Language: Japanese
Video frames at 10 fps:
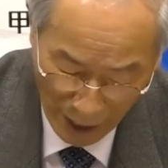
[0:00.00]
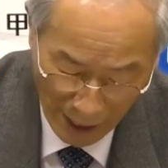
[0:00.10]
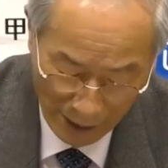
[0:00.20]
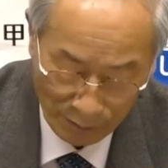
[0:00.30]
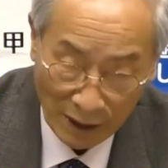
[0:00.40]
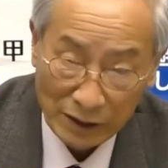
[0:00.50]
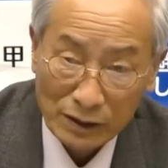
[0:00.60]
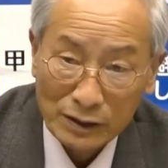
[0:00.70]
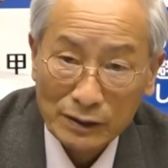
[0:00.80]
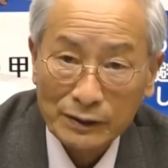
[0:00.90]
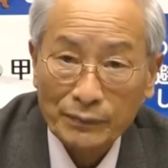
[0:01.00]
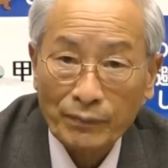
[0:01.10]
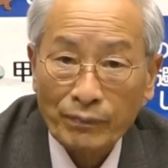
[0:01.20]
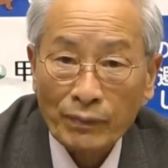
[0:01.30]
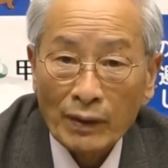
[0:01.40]
あります
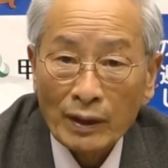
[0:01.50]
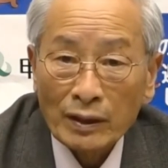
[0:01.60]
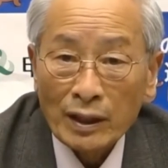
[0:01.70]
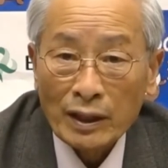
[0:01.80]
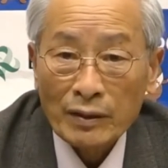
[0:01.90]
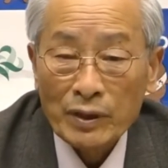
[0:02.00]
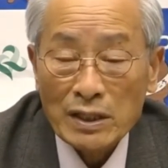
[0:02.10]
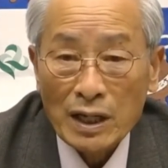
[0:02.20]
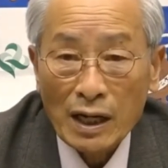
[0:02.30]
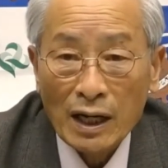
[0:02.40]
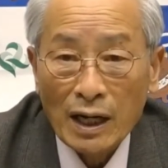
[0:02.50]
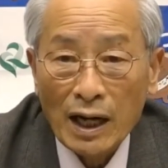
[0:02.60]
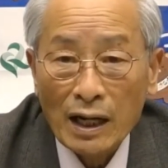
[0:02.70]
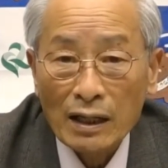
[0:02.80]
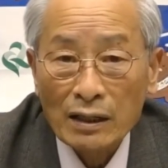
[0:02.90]
皆さんか
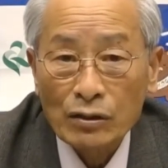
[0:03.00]
ら